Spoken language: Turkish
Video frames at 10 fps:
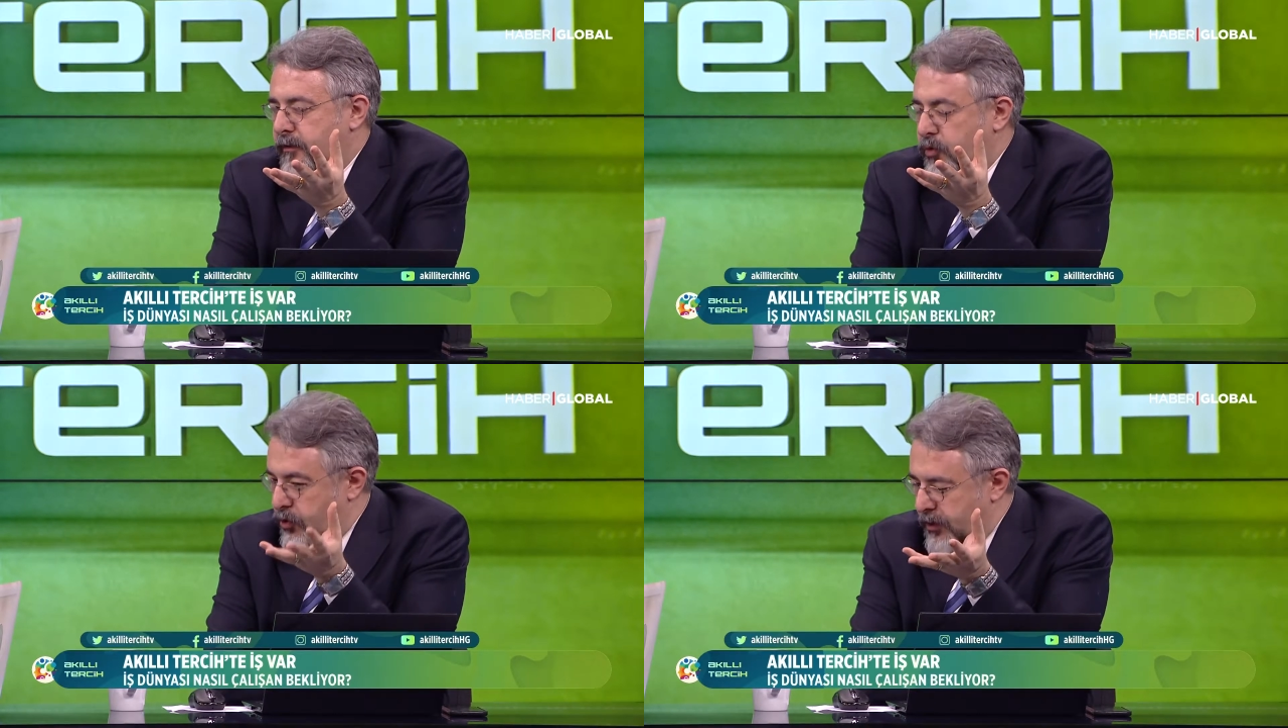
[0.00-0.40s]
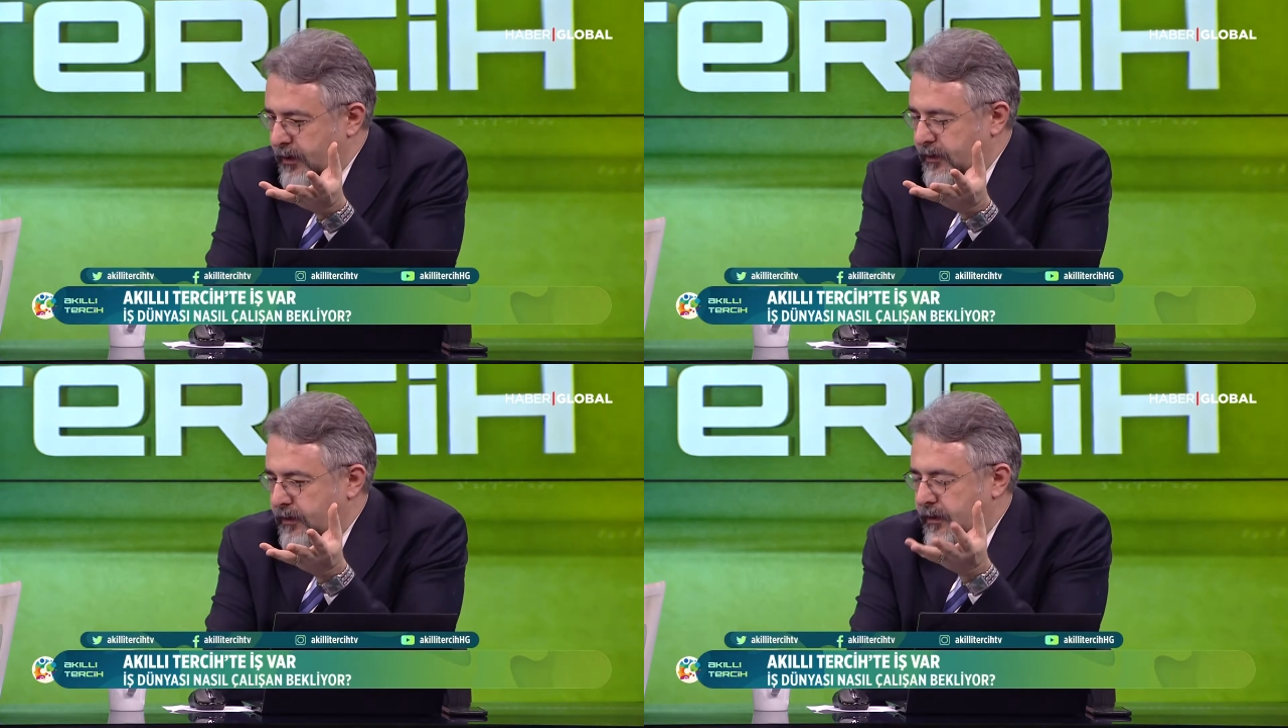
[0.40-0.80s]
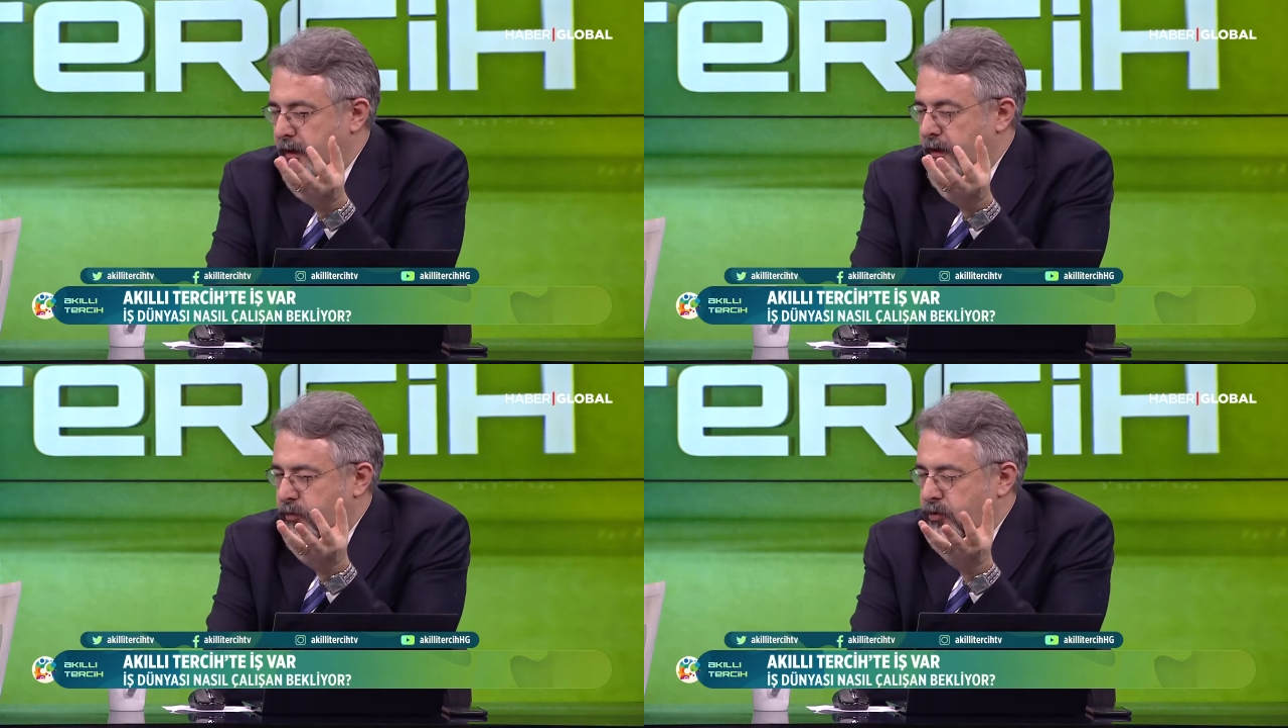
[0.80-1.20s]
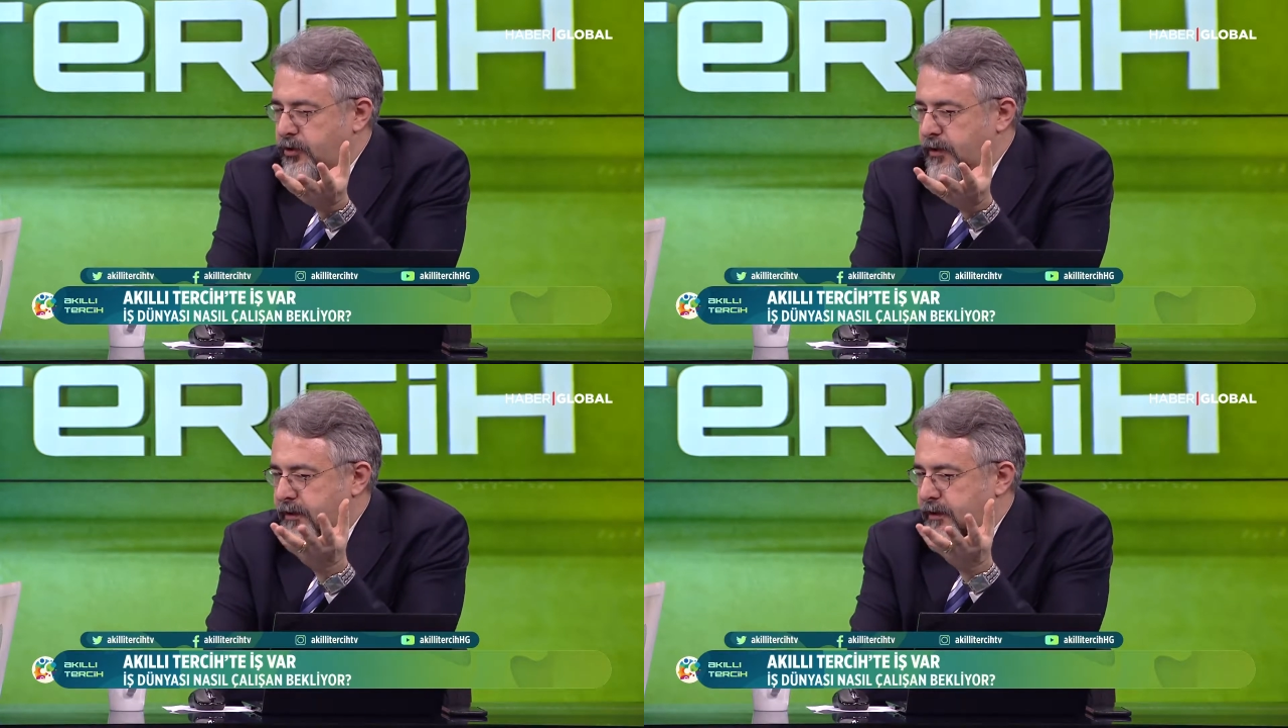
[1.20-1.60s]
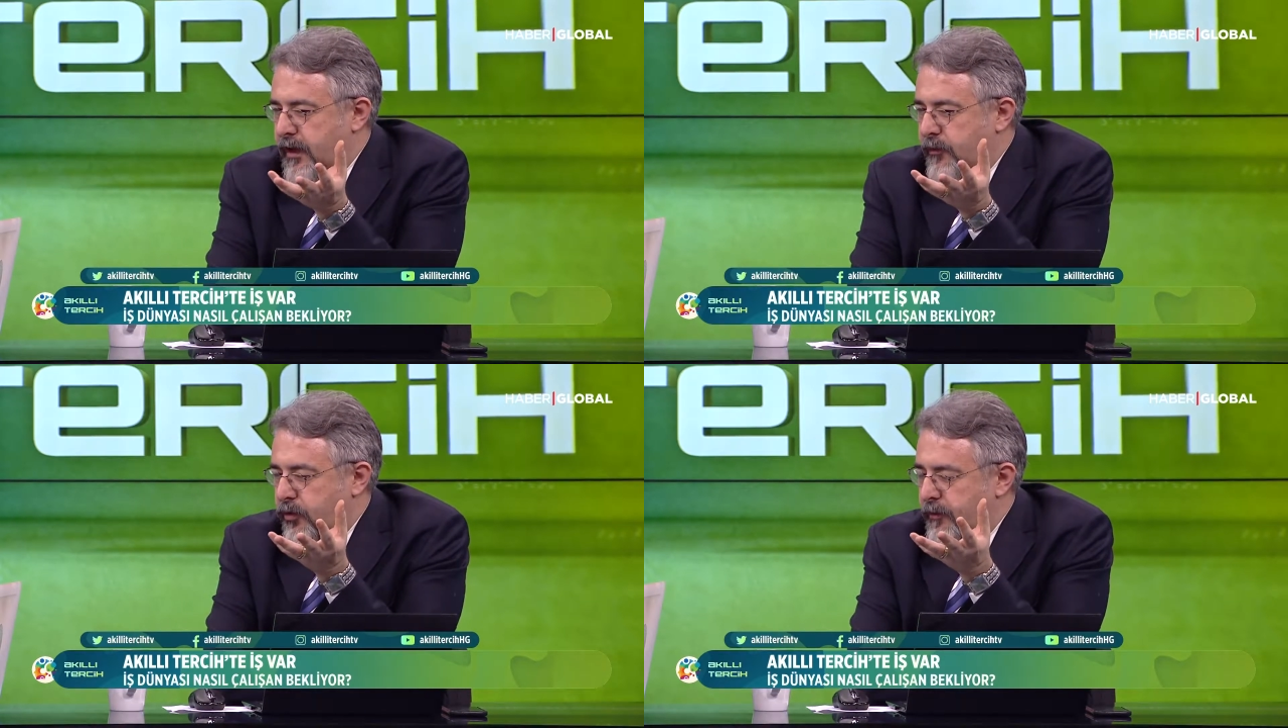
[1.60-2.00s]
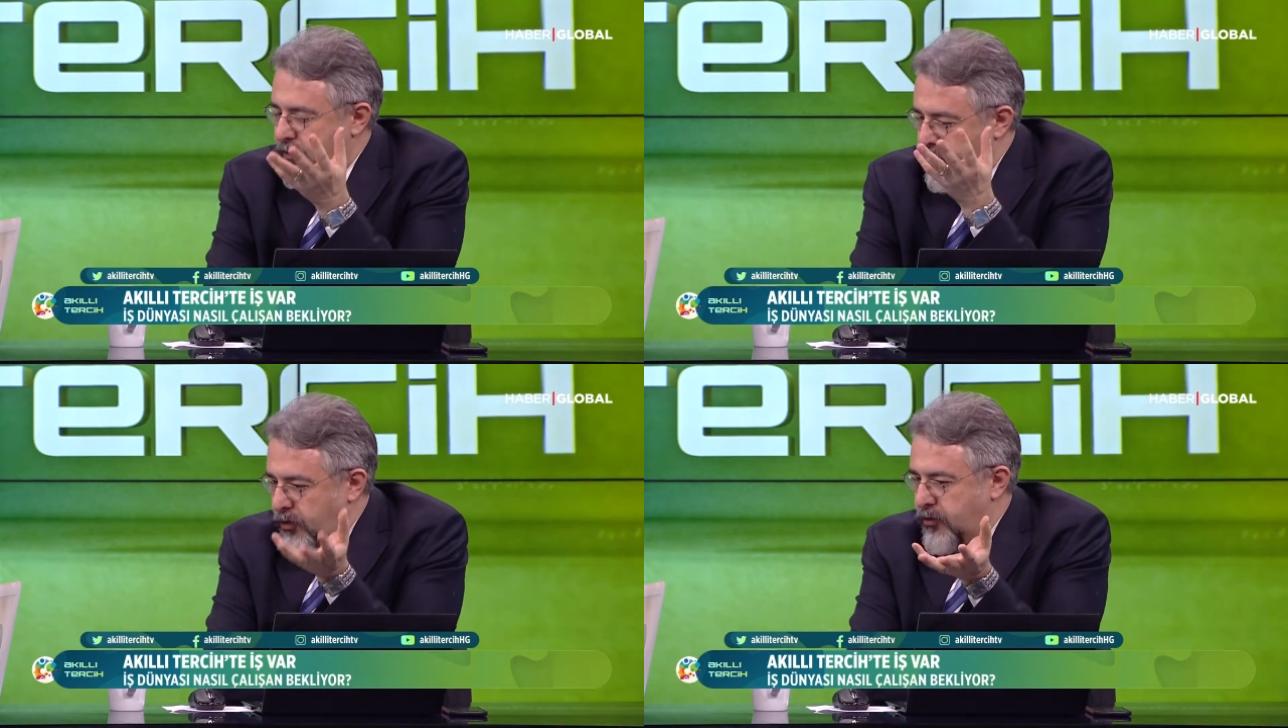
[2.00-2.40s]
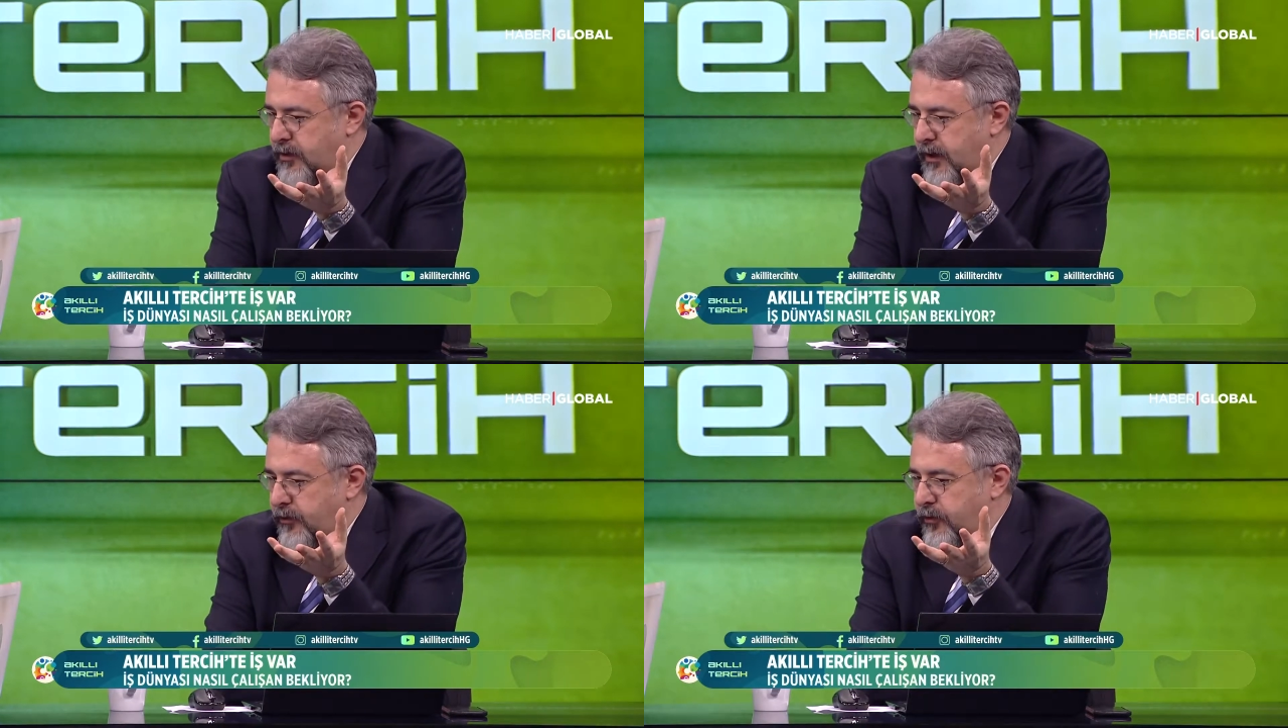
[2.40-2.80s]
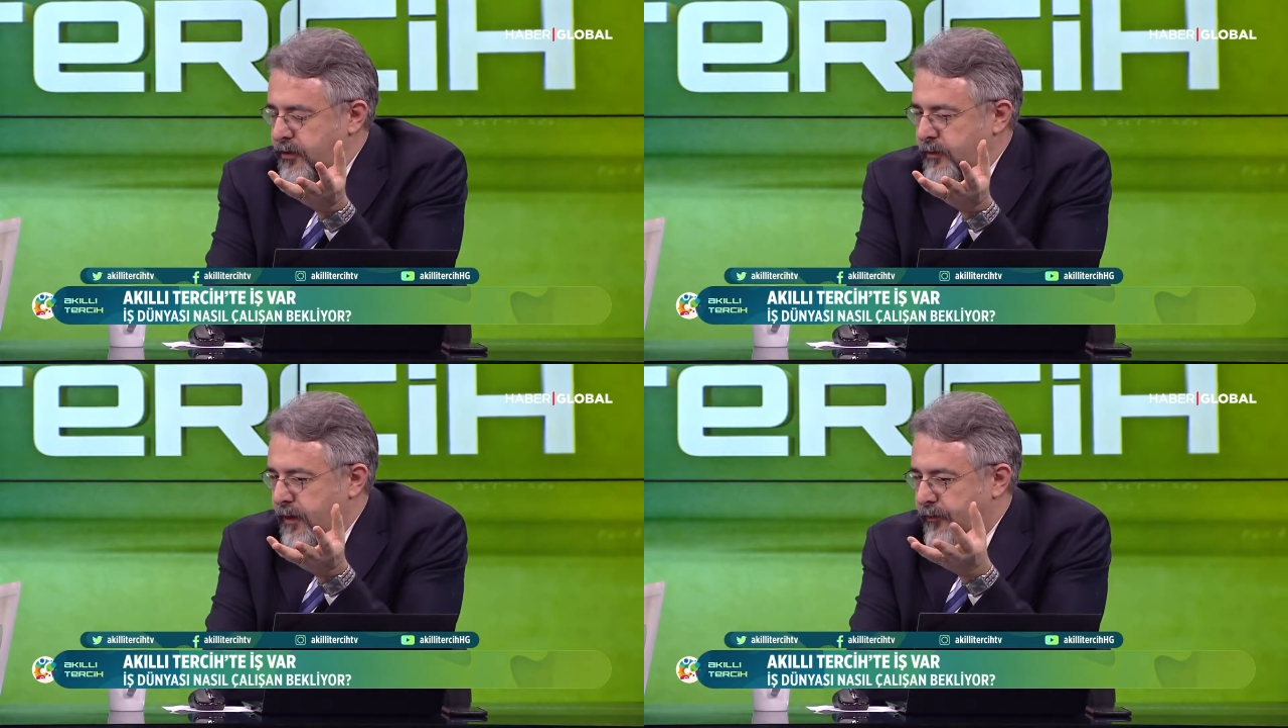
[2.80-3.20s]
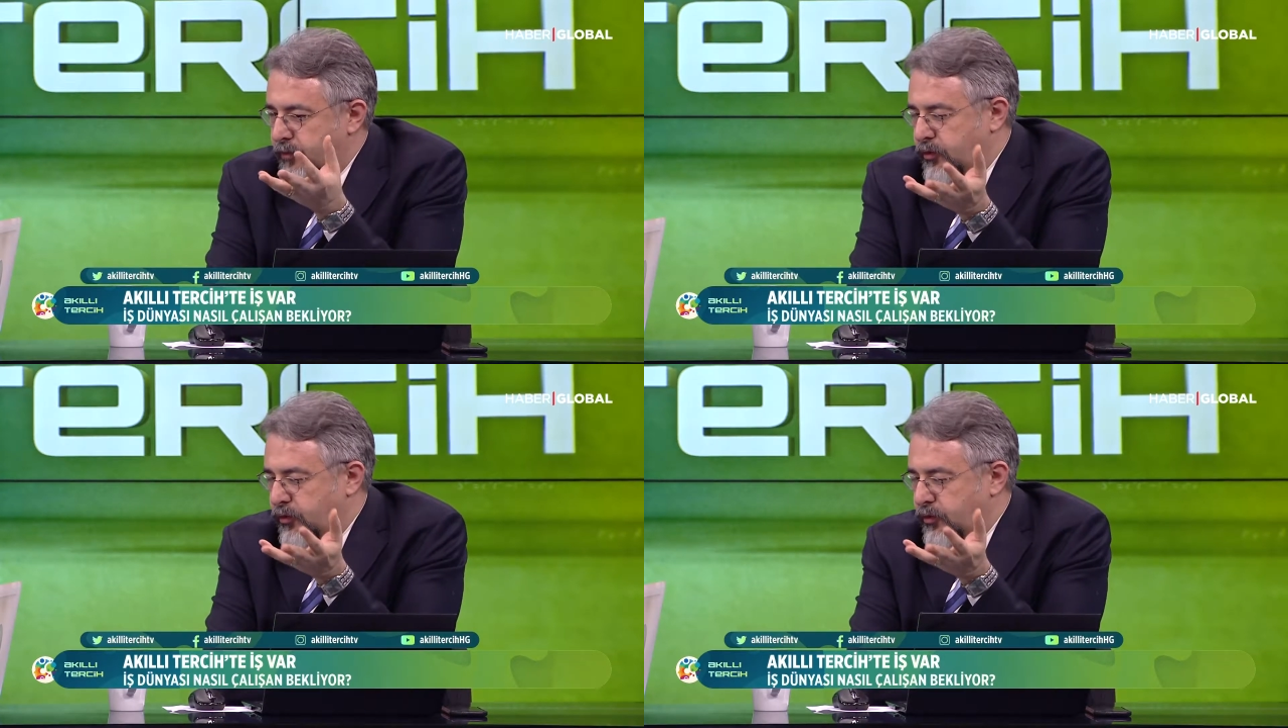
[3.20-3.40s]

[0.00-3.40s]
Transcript: kuşak bu kuşağa sahip olmak çok güzel diyoruz ama